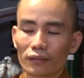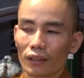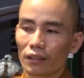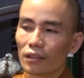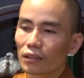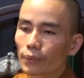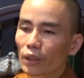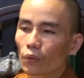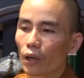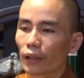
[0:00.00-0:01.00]
Ta hướng ra
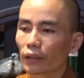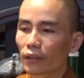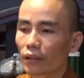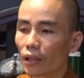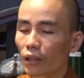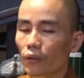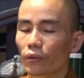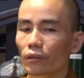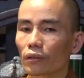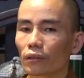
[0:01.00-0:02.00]
bên ngoài để ta nhờ cái
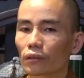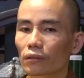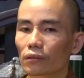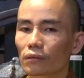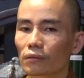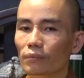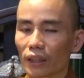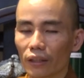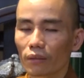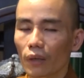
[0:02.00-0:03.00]
đối tượng
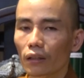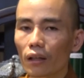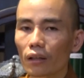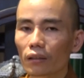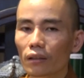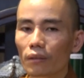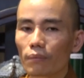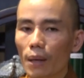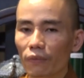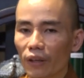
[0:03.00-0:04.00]
mà ta dính mắc đó
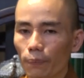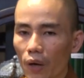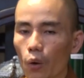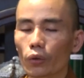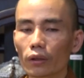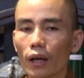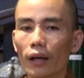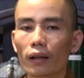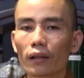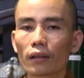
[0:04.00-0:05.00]
ban một phép màu cho ta,
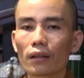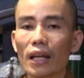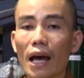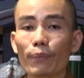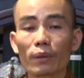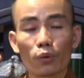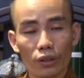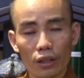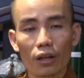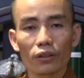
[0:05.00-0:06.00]
làm gì một
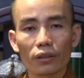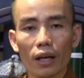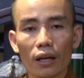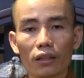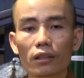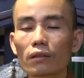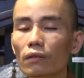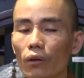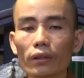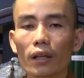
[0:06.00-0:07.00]
gì đó cho ta,
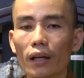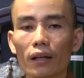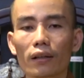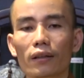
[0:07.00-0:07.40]
cứu rỗi ta,